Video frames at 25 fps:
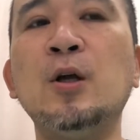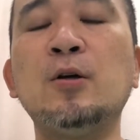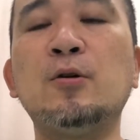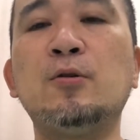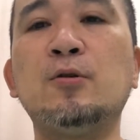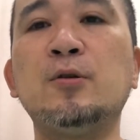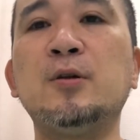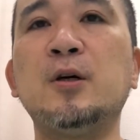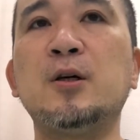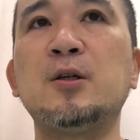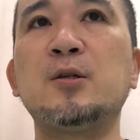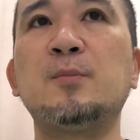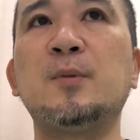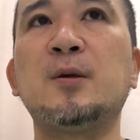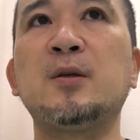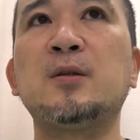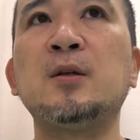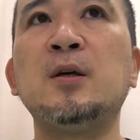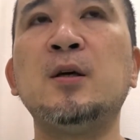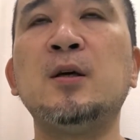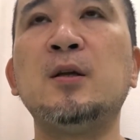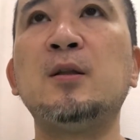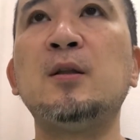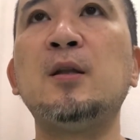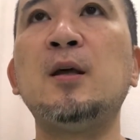繰り出します
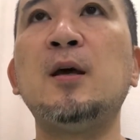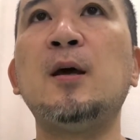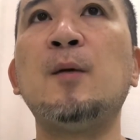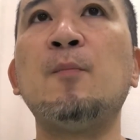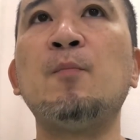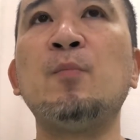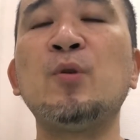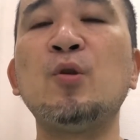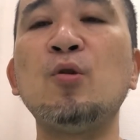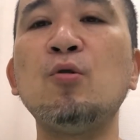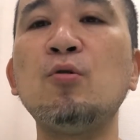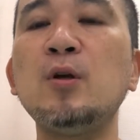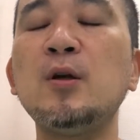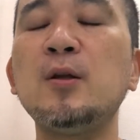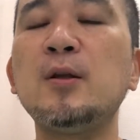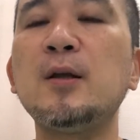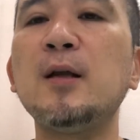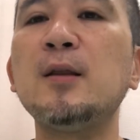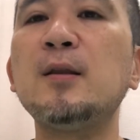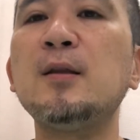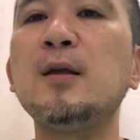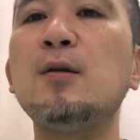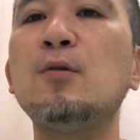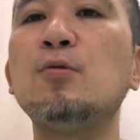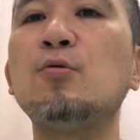で特に立っ
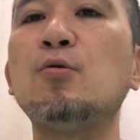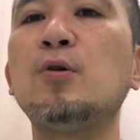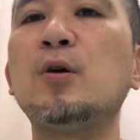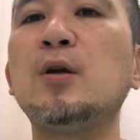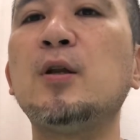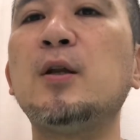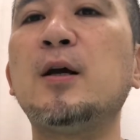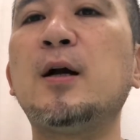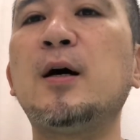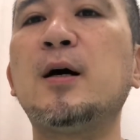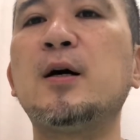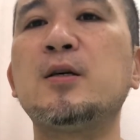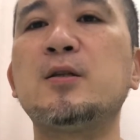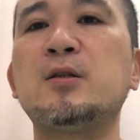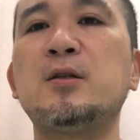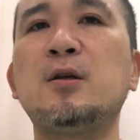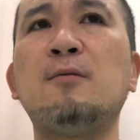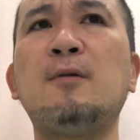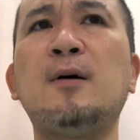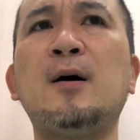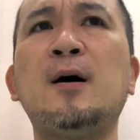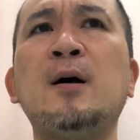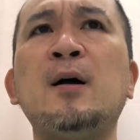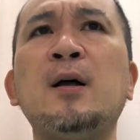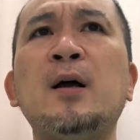てる時に関して
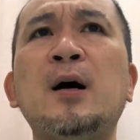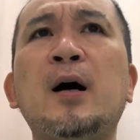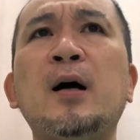は